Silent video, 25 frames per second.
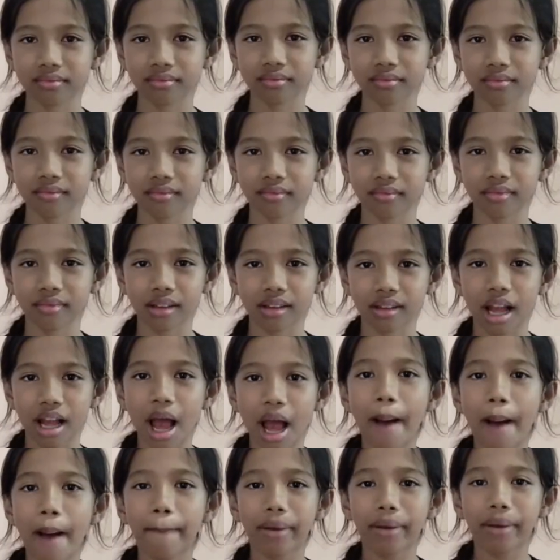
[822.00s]
itu
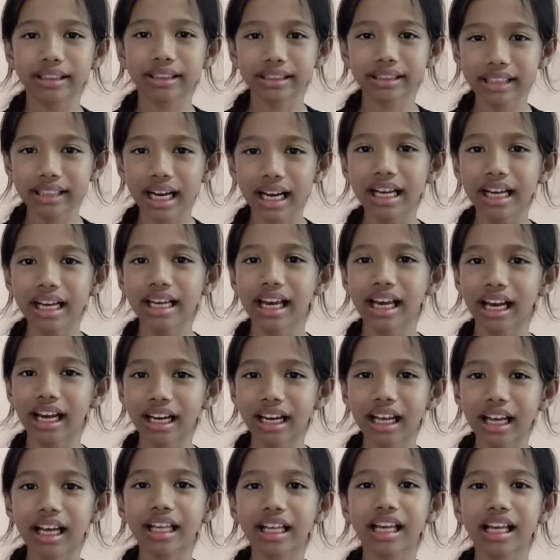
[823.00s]
pasca? Pasca
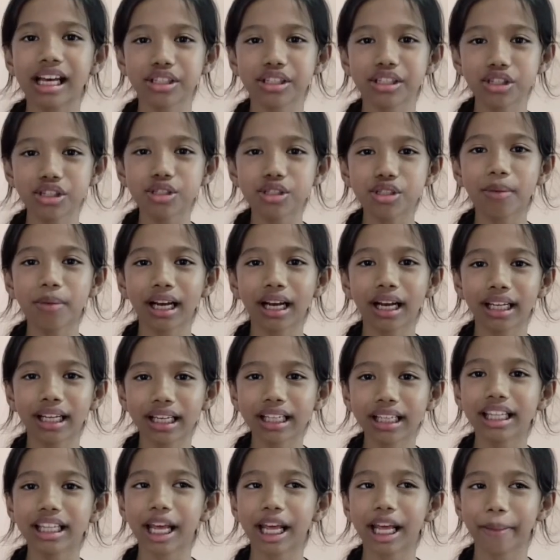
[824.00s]
ialah Yesus
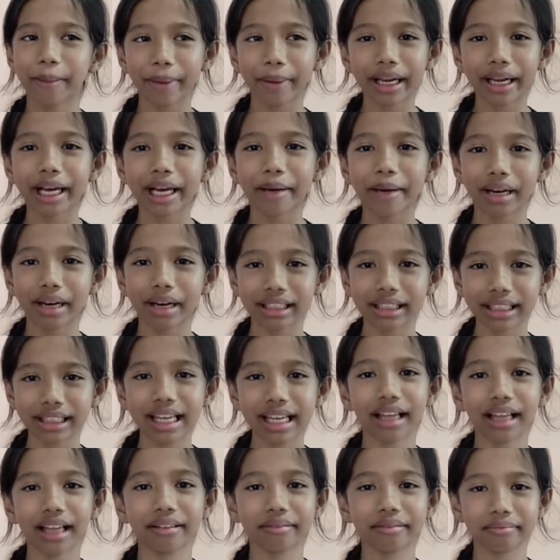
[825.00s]
bangkit daripada
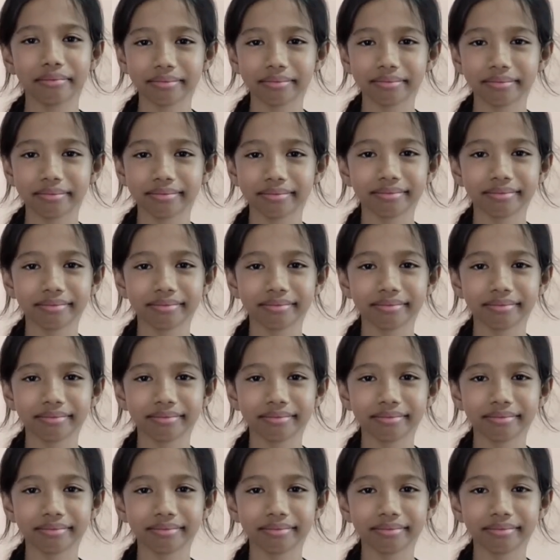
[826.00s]
kematian.